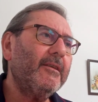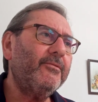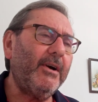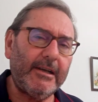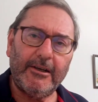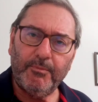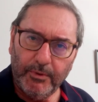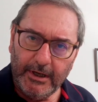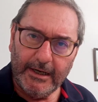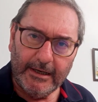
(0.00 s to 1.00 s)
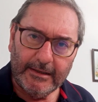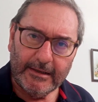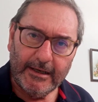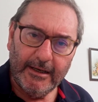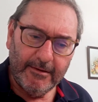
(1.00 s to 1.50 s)
Fakat bu
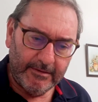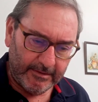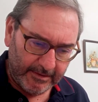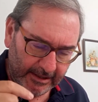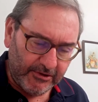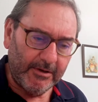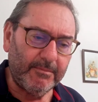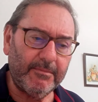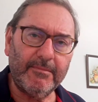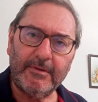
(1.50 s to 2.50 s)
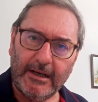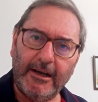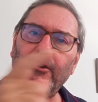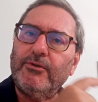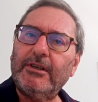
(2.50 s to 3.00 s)
arada rejim
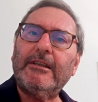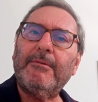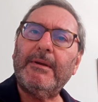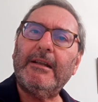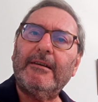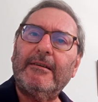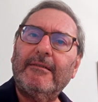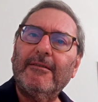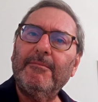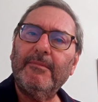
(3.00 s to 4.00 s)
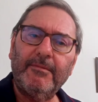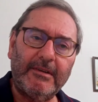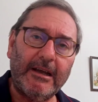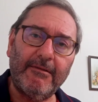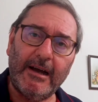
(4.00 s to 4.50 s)
daha önce de belirttim,
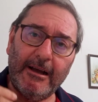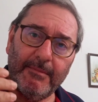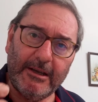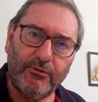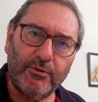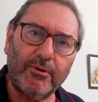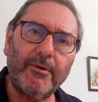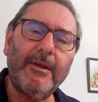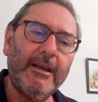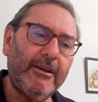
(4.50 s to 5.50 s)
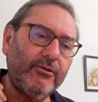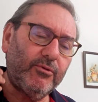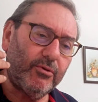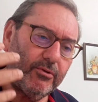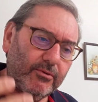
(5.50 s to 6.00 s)
devam ediyor.
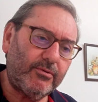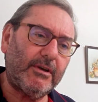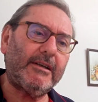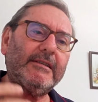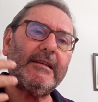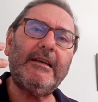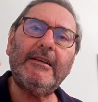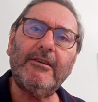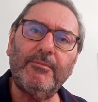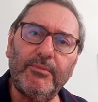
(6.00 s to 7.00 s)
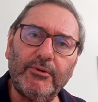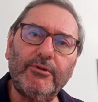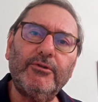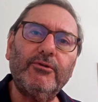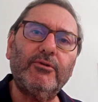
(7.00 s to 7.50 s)
Türk askerinin
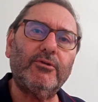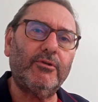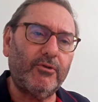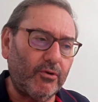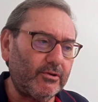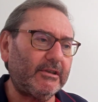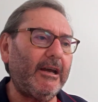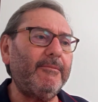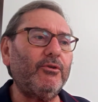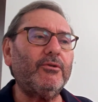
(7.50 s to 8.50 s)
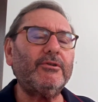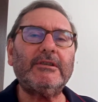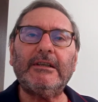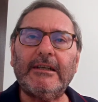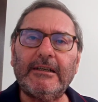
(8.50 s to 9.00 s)
bulunduğu gözlem
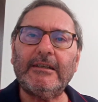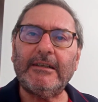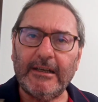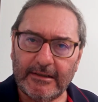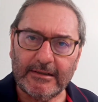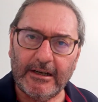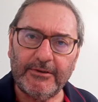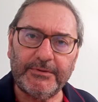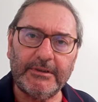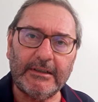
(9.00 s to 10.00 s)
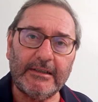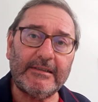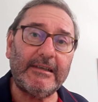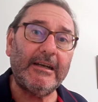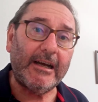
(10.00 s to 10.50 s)
noktalarının etrafında
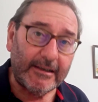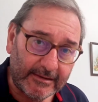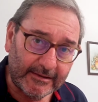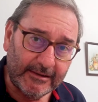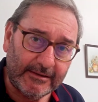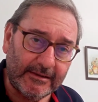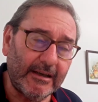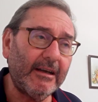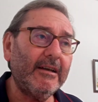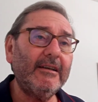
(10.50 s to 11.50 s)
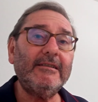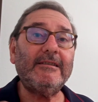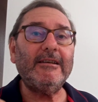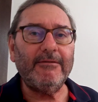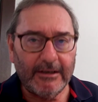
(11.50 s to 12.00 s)
silahsız,
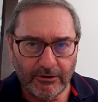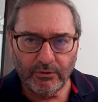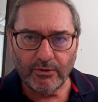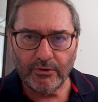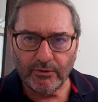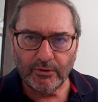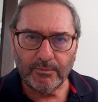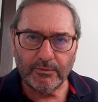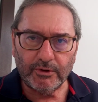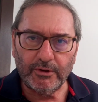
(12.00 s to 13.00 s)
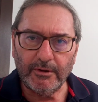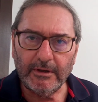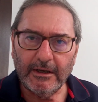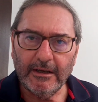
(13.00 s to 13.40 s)
sivil görünümlü